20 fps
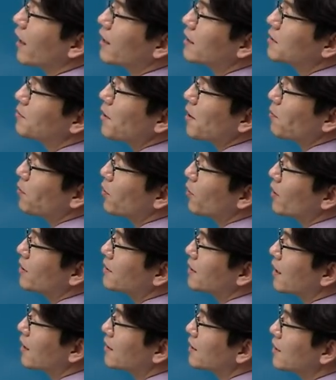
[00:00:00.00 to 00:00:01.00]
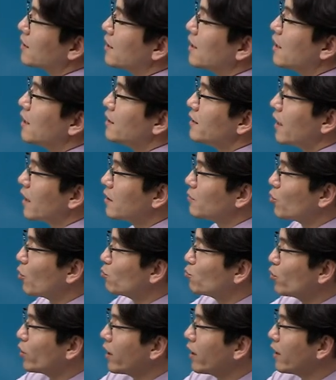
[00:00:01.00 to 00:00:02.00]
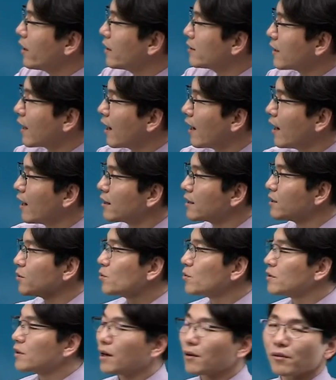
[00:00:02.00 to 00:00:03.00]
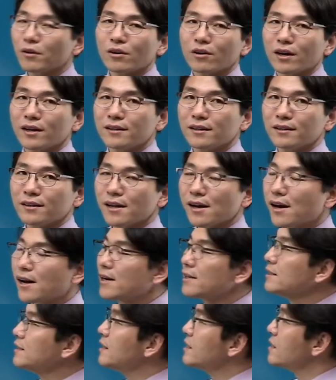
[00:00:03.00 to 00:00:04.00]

예금에 필요한 사항을 예금 원부에 다 기록을 남겨놔야 된다.